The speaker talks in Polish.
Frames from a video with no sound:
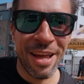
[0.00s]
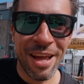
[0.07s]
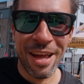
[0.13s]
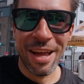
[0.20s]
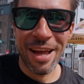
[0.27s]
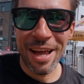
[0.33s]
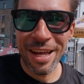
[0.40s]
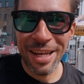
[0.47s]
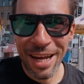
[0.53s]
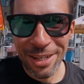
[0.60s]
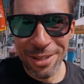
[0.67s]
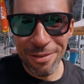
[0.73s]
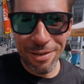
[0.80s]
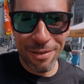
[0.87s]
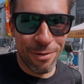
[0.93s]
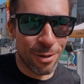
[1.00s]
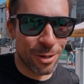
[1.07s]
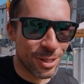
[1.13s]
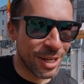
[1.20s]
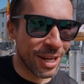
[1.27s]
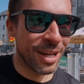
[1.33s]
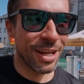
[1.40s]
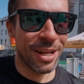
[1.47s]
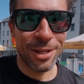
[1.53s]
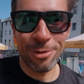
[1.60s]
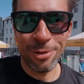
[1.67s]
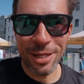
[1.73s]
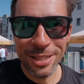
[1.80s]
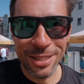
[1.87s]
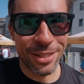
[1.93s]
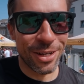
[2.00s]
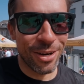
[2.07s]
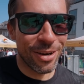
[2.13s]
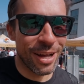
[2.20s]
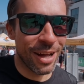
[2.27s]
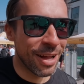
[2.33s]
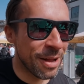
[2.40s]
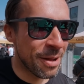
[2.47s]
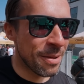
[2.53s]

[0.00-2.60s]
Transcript: e, jak to we Włoszech, tu jest trochę